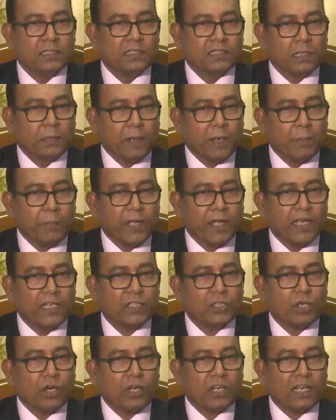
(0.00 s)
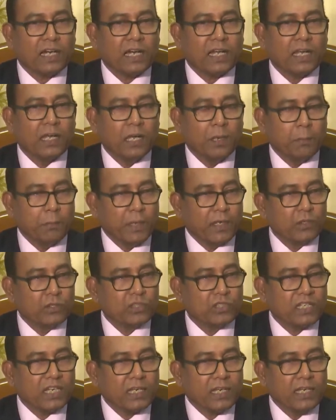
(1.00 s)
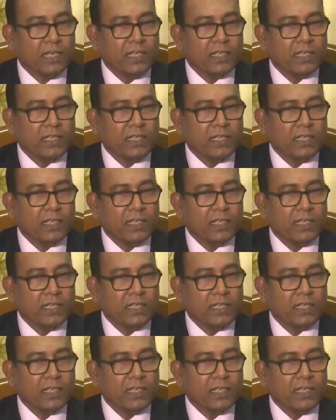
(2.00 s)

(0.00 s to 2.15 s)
যেভাবে এই সরকার মানুষকে